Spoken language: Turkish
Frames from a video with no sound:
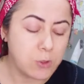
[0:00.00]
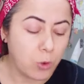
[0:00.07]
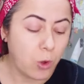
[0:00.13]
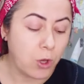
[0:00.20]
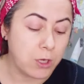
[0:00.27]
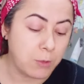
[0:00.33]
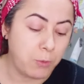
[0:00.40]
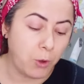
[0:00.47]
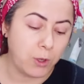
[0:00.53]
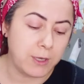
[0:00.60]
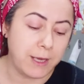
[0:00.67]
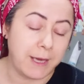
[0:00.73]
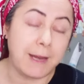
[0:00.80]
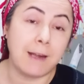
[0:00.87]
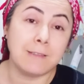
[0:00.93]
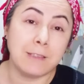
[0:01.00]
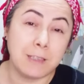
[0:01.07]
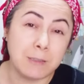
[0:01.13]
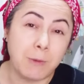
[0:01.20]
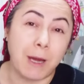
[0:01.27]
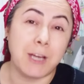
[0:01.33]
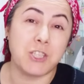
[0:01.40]
öyle böyle herhalde
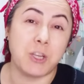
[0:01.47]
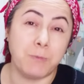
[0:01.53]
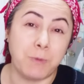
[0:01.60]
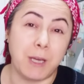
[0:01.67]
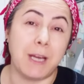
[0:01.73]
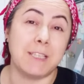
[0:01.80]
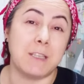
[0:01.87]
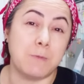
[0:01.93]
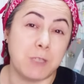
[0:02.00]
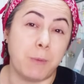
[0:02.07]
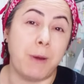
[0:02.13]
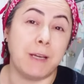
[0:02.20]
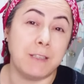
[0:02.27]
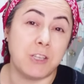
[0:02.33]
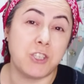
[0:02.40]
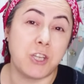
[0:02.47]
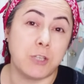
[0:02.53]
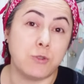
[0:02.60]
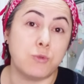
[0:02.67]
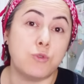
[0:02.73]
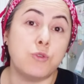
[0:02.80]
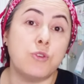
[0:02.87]
dedim akşam takasam sabahı da şarj
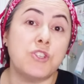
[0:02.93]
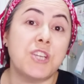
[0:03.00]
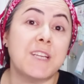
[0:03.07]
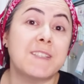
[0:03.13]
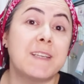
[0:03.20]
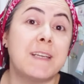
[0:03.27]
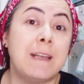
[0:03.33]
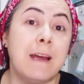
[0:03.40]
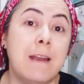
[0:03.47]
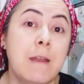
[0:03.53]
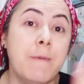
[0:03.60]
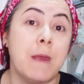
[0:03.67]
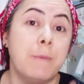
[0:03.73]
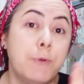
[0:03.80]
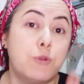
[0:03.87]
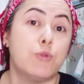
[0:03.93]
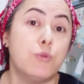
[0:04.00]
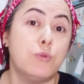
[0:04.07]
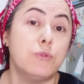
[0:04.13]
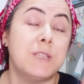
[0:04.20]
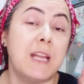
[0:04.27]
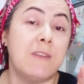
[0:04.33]
olur. Çünkü şarj ilerlemeye bir
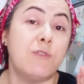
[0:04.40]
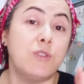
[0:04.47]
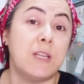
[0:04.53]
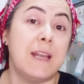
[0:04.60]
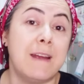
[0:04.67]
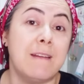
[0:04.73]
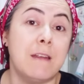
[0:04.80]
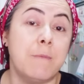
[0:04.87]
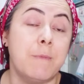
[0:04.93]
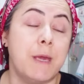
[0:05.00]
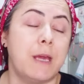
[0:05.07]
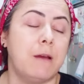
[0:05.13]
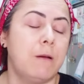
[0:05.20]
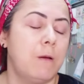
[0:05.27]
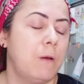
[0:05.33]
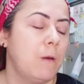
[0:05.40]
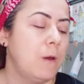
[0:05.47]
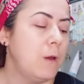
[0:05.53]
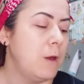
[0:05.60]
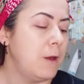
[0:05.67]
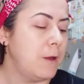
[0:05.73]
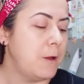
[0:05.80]
türlü. Telefon ilerlemeye.
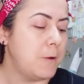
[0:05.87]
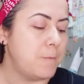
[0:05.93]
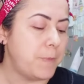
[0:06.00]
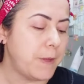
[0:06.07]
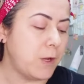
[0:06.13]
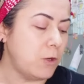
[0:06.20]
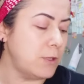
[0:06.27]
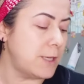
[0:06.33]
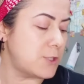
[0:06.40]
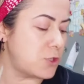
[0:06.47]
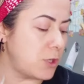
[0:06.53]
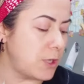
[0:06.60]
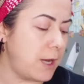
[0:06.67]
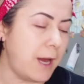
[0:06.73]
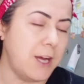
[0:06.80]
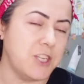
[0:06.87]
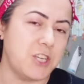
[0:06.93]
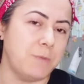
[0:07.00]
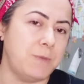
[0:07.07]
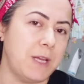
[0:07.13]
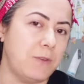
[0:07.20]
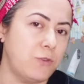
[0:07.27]
Ondan sonra
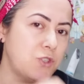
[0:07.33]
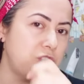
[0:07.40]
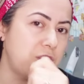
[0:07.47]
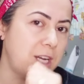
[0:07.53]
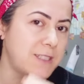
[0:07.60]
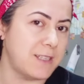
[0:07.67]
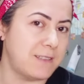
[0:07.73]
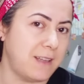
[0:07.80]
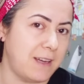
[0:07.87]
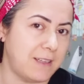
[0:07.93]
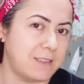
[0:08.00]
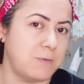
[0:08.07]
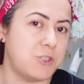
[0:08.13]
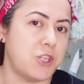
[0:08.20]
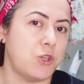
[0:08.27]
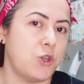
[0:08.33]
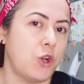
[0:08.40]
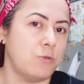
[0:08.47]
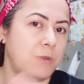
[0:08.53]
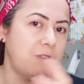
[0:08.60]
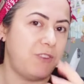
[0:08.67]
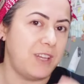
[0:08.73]
akşam telefonu şarja taktım işte
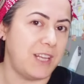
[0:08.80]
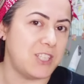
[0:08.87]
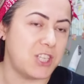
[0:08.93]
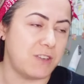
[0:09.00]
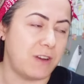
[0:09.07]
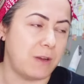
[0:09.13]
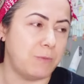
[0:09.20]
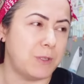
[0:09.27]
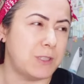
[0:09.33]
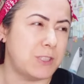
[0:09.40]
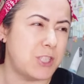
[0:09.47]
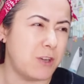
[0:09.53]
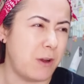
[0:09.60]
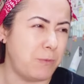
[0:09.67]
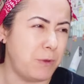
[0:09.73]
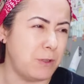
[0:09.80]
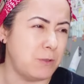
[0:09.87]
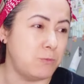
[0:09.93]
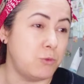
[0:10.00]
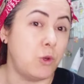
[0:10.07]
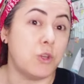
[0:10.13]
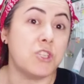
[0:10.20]
yorumlar falan cevapladım.
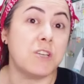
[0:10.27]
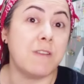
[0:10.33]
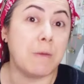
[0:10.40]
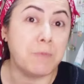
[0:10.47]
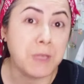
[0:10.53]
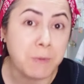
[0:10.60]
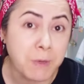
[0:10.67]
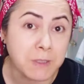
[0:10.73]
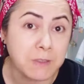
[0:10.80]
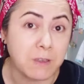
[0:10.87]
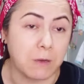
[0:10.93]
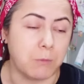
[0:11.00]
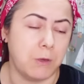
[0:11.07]
Cevapladım yok cevaplayamadım.